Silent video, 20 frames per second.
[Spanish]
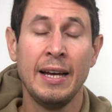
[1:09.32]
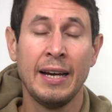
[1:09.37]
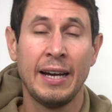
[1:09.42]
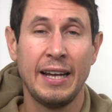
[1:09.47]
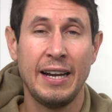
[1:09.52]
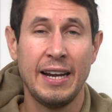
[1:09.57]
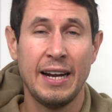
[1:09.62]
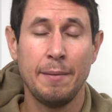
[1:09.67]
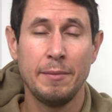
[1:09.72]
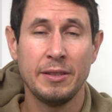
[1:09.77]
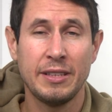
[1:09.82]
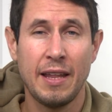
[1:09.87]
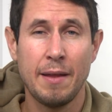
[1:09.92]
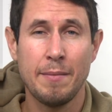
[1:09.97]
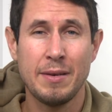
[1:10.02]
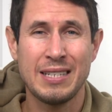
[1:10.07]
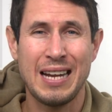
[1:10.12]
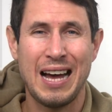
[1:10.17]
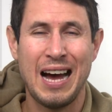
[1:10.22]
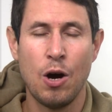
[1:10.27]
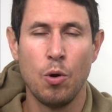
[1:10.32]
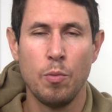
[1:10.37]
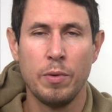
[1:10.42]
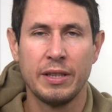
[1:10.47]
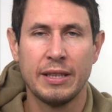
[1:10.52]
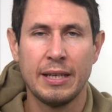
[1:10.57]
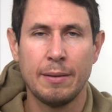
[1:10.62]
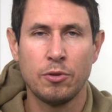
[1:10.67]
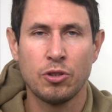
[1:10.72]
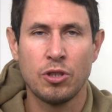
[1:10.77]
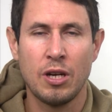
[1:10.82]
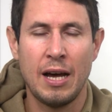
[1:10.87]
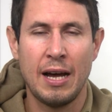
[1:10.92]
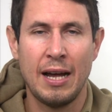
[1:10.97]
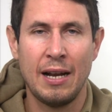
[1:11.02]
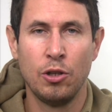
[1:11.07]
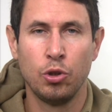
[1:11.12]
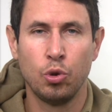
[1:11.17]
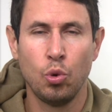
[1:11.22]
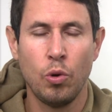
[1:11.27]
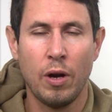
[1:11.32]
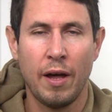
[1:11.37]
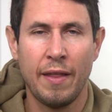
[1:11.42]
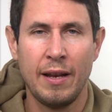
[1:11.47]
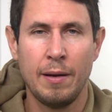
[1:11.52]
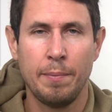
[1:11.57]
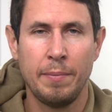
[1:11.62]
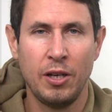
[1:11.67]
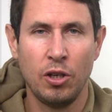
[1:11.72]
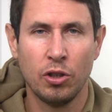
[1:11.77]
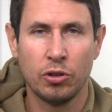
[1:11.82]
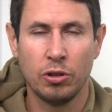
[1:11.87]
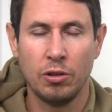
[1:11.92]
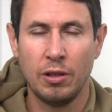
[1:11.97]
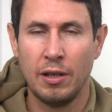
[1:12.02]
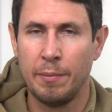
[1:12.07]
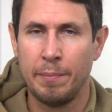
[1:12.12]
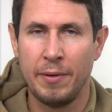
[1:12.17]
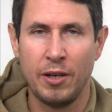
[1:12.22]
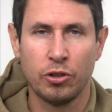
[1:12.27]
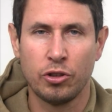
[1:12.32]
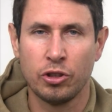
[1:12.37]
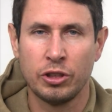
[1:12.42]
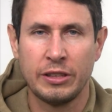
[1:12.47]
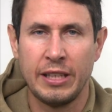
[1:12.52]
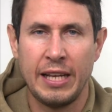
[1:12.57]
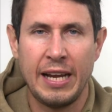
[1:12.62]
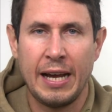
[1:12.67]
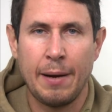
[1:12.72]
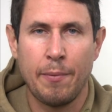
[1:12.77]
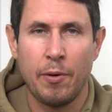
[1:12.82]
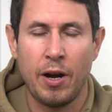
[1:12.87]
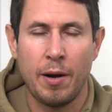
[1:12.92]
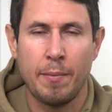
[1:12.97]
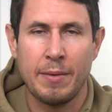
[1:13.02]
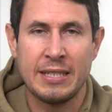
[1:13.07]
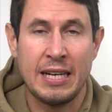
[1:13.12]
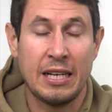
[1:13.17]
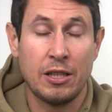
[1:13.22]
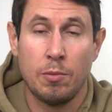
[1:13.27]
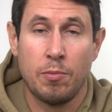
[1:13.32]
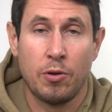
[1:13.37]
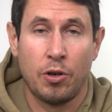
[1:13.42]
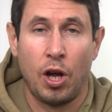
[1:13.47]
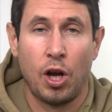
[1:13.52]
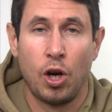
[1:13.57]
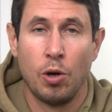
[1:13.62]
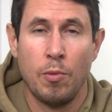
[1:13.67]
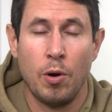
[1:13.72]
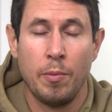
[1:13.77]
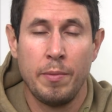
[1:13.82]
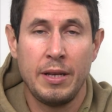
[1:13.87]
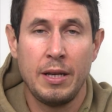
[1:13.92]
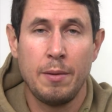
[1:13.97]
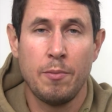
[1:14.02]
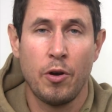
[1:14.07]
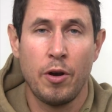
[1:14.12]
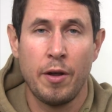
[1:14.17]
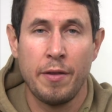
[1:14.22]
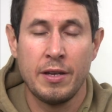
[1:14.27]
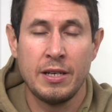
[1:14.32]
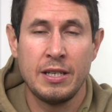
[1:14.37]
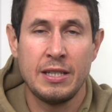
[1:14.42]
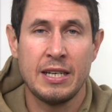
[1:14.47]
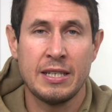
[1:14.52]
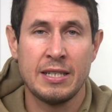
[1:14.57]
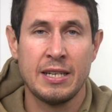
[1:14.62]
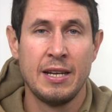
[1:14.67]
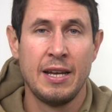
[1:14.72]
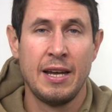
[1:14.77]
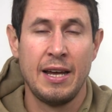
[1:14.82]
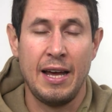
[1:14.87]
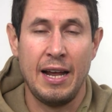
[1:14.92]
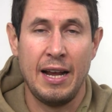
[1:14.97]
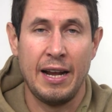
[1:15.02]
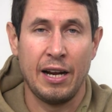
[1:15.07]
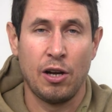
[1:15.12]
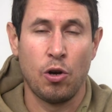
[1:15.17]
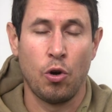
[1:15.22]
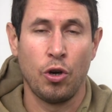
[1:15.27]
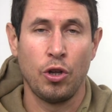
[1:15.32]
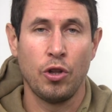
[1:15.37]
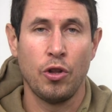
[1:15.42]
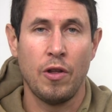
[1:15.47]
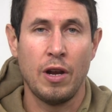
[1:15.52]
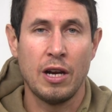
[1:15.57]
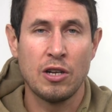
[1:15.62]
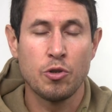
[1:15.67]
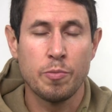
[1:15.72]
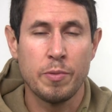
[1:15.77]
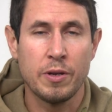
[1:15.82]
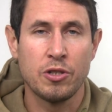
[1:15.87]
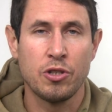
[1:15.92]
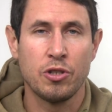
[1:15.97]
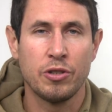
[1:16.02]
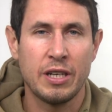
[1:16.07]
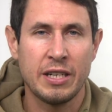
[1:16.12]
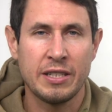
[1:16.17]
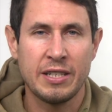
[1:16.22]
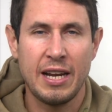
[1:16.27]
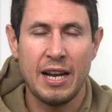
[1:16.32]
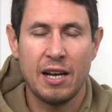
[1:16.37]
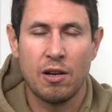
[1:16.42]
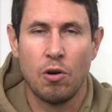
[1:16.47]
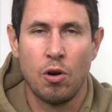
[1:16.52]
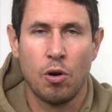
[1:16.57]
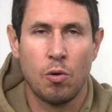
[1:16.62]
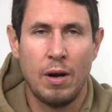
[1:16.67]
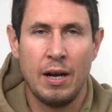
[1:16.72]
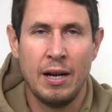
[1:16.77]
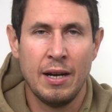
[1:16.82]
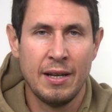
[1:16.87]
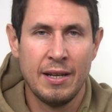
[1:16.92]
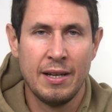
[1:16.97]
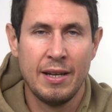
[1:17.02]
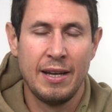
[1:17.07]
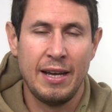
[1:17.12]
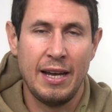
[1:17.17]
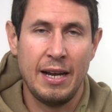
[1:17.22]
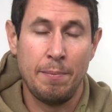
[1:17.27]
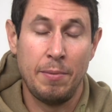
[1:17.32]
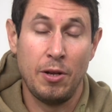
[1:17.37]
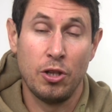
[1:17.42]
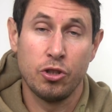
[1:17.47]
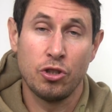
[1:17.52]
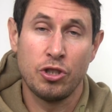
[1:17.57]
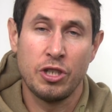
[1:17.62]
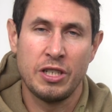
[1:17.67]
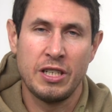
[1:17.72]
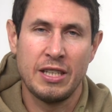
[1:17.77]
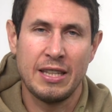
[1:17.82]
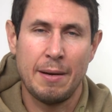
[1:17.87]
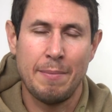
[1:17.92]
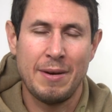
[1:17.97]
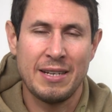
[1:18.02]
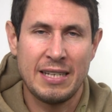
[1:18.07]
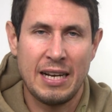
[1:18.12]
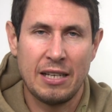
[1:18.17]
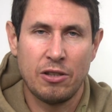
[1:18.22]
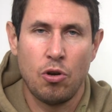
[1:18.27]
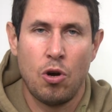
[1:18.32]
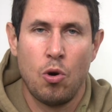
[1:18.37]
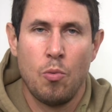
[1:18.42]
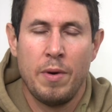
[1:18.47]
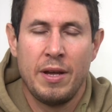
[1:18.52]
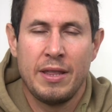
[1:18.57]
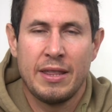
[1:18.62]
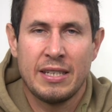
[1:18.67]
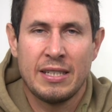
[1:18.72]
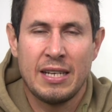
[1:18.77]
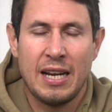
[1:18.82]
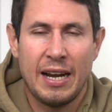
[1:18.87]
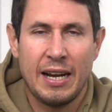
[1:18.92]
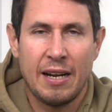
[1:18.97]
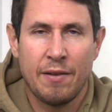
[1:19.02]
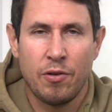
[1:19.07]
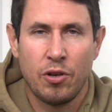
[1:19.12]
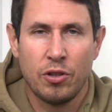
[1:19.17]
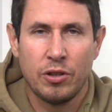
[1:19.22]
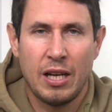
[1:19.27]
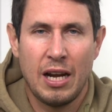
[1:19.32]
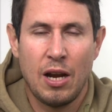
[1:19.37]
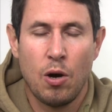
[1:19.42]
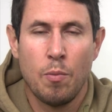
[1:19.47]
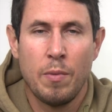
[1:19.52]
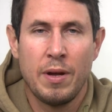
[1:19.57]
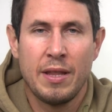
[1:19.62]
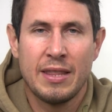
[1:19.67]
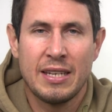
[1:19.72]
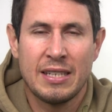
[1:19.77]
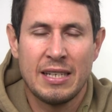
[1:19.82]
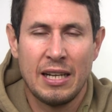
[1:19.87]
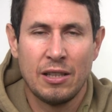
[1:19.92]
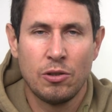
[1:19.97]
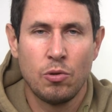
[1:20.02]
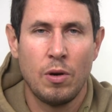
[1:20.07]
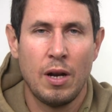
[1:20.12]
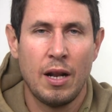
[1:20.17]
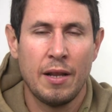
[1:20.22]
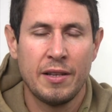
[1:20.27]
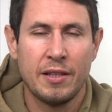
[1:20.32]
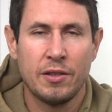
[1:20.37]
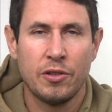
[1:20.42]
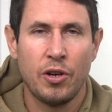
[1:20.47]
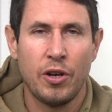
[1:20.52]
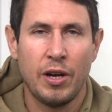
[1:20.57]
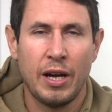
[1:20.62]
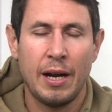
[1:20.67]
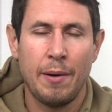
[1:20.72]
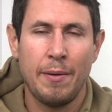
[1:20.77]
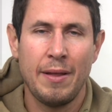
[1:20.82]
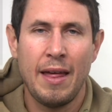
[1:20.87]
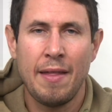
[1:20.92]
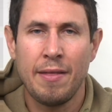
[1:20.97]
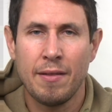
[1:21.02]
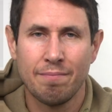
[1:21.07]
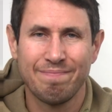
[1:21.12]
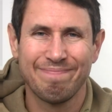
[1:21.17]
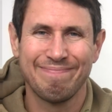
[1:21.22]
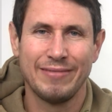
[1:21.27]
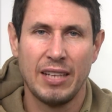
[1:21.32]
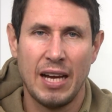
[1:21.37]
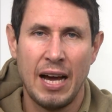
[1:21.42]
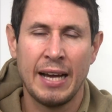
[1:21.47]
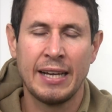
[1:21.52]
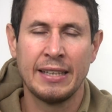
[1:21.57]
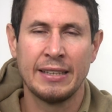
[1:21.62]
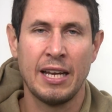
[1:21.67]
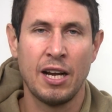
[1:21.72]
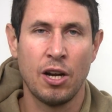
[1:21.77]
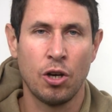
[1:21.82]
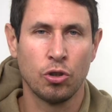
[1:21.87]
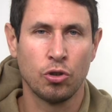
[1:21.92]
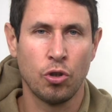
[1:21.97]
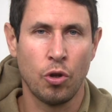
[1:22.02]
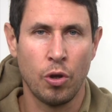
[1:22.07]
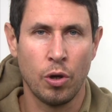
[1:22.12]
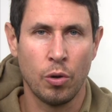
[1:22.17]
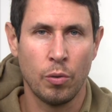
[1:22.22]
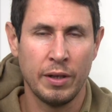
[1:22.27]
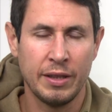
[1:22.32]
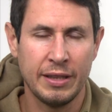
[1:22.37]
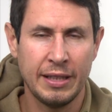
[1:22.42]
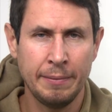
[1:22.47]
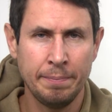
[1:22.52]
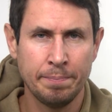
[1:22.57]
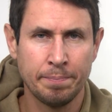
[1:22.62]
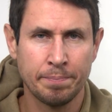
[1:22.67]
Generalmente además aumentamos la altura del piloto, el piloto se tiene que poner más alto porque como mínimo necesitas el recorrido de la suspensión trasera, con lo cual el piloto se sienta más alto, aumentas el área frontal, aumentas la altura del centro de gravedad, hay que tenerlo todo en cuenta.